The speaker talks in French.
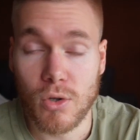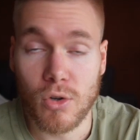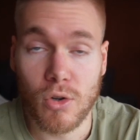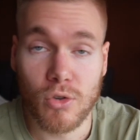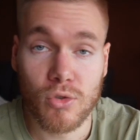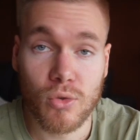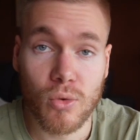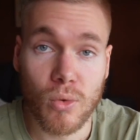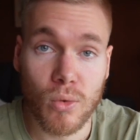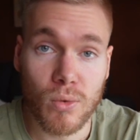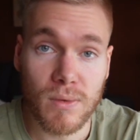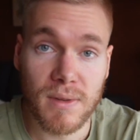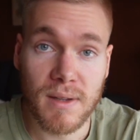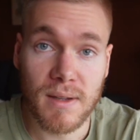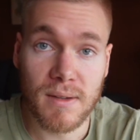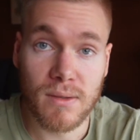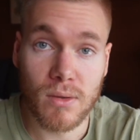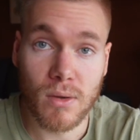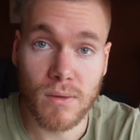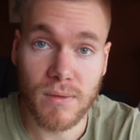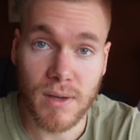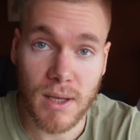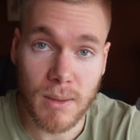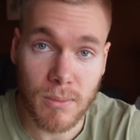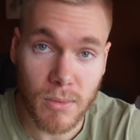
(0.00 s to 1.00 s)
Lorsqu'on
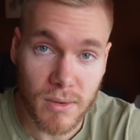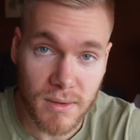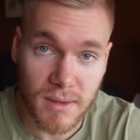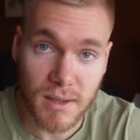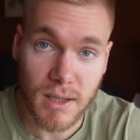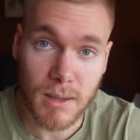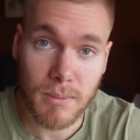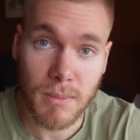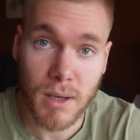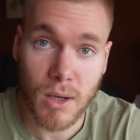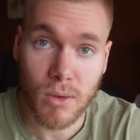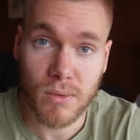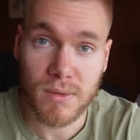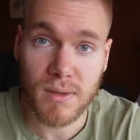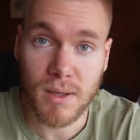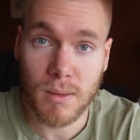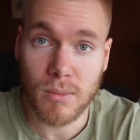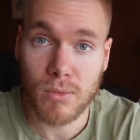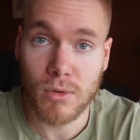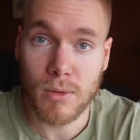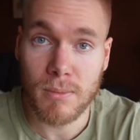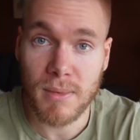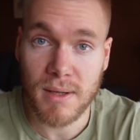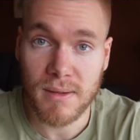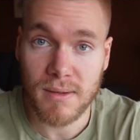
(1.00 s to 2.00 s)
descend vraiment très bas en termes
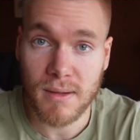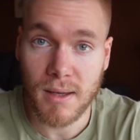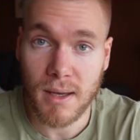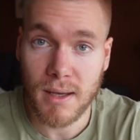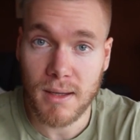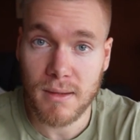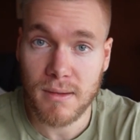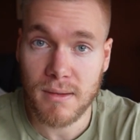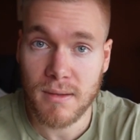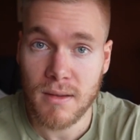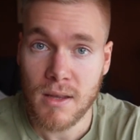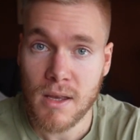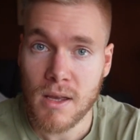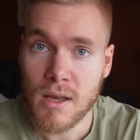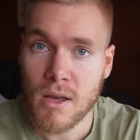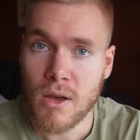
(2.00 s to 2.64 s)
de masse grasse,